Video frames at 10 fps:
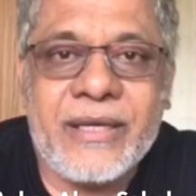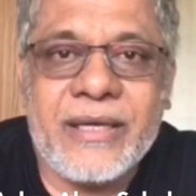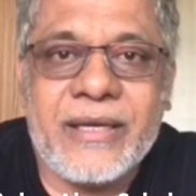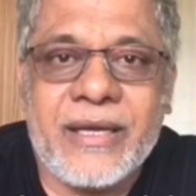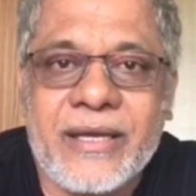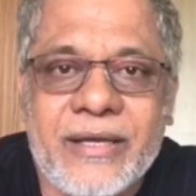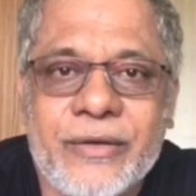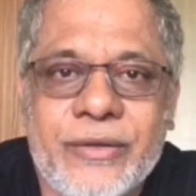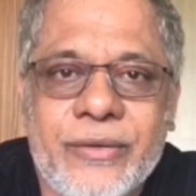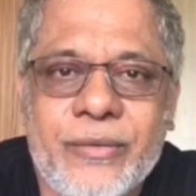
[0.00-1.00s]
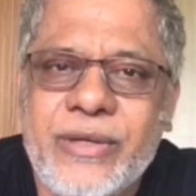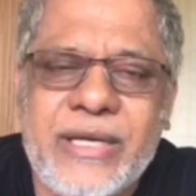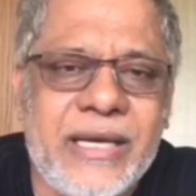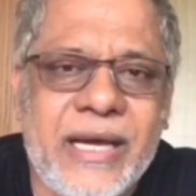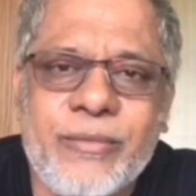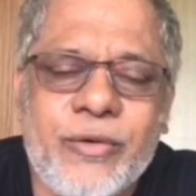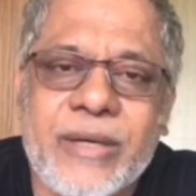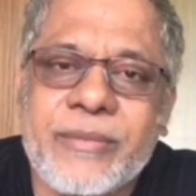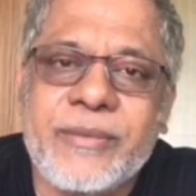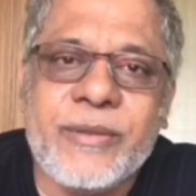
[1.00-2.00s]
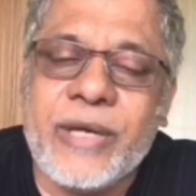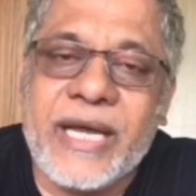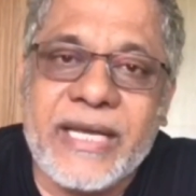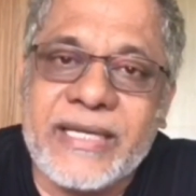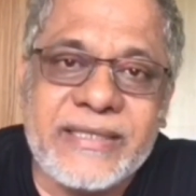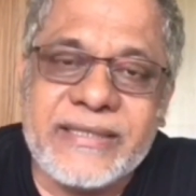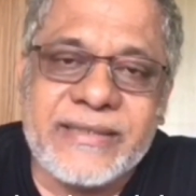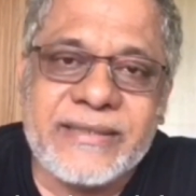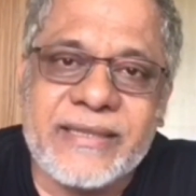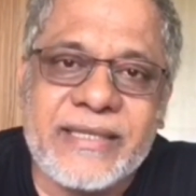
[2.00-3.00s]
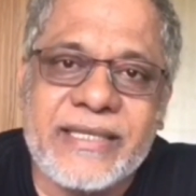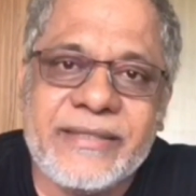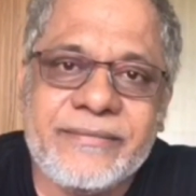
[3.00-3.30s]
कि उनके नाम को कभी भी भुलाया नहीं जा सकता है